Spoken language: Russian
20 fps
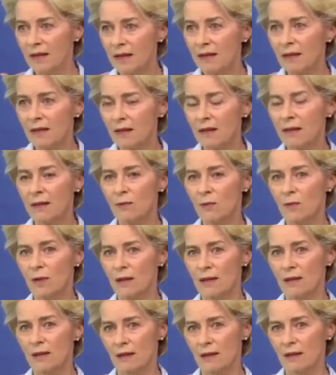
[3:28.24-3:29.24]
И вот
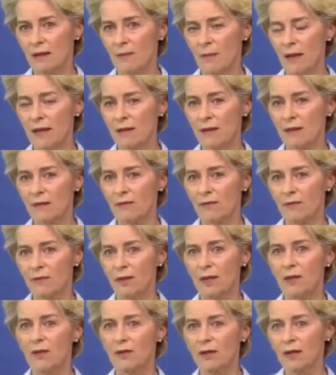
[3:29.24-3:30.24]
что дорого.
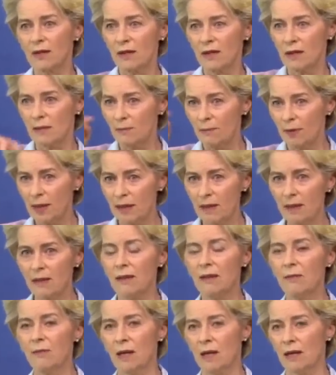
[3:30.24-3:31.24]
Потому что в
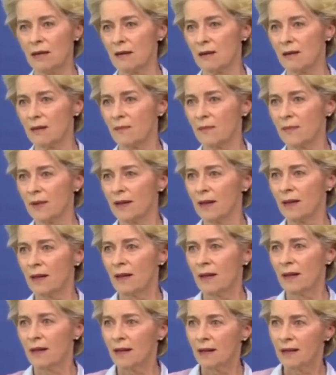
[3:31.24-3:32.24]
пиковый спрос
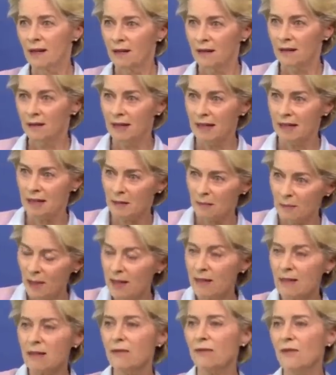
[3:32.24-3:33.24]

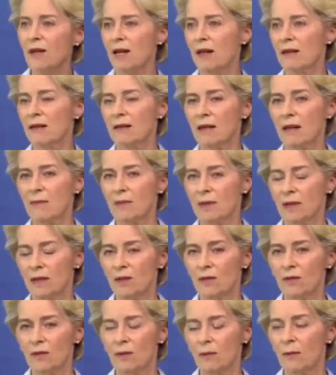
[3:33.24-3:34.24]
дорогой газ
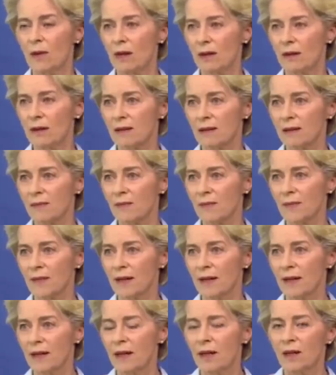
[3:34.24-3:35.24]
приходит на рынок.
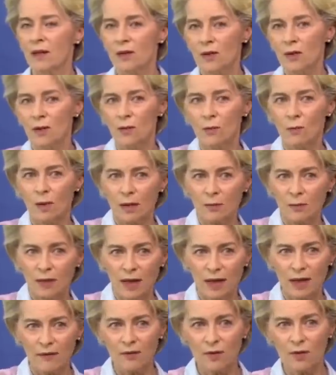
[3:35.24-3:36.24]
Так что вот
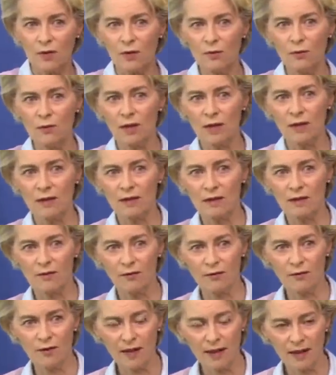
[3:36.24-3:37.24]
что мы должны
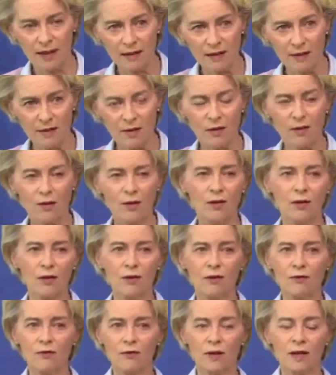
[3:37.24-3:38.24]
сделать, чтобы
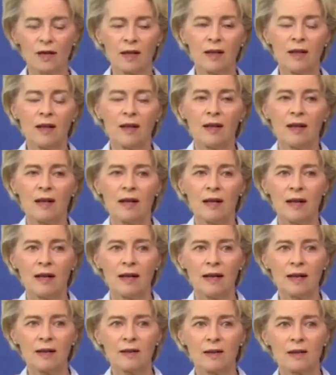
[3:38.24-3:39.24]
выровнять кривую
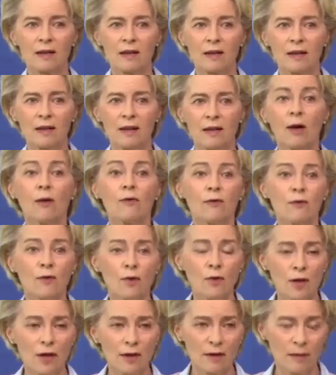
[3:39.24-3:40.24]
и избежать
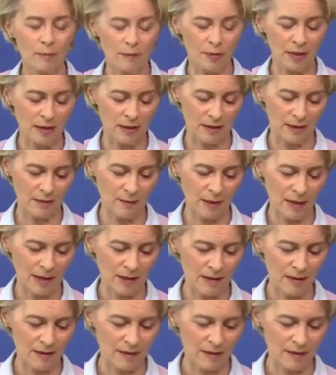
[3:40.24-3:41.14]
пикового спроса.